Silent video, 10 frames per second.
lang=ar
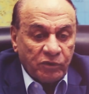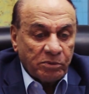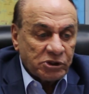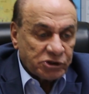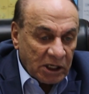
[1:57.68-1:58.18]
في
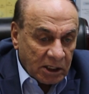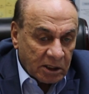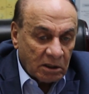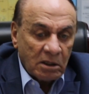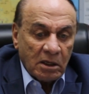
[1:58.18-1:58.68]

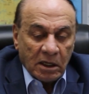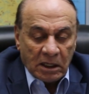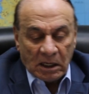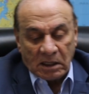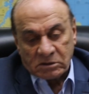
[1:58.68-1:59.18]
مشاكل
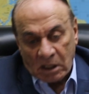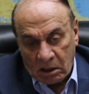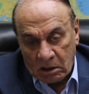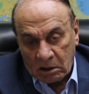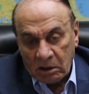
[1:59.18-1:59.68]
غلاء
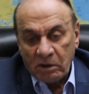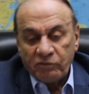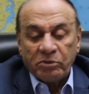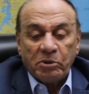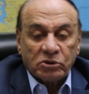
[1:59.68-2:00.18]
اسعار
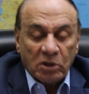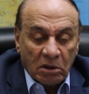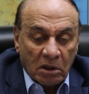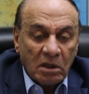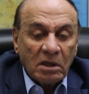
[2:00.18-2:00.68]
في
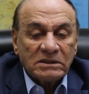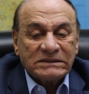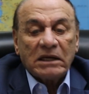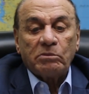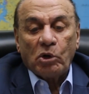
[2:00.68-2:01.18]
بطاله
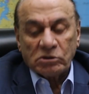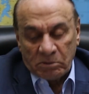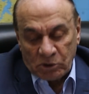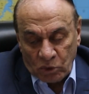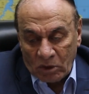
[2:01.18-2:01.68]
زي
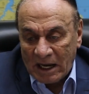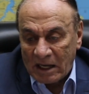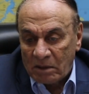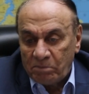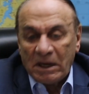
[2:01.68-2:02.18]
معظم الدول
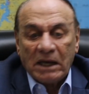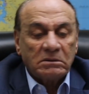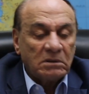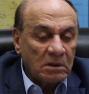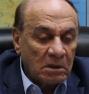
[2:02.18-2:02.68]
العالم
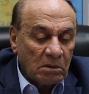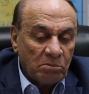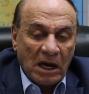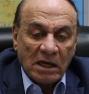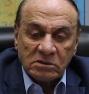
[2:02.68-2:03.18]
بعد
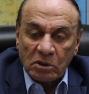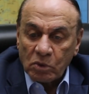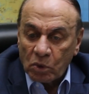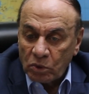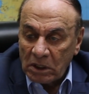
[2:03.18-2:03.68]
ما حصل
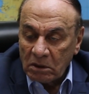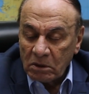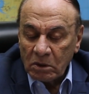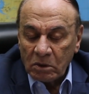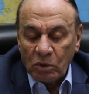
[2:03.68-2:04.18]
كورونا
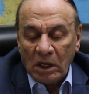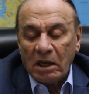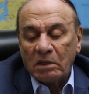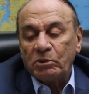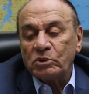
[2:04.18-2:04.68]

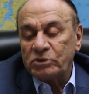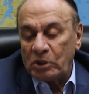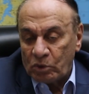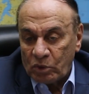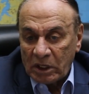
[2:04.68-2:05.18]
والحرب الروسيه
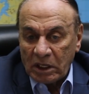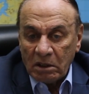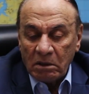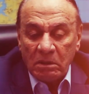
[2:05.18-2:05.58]
الاوكرانيه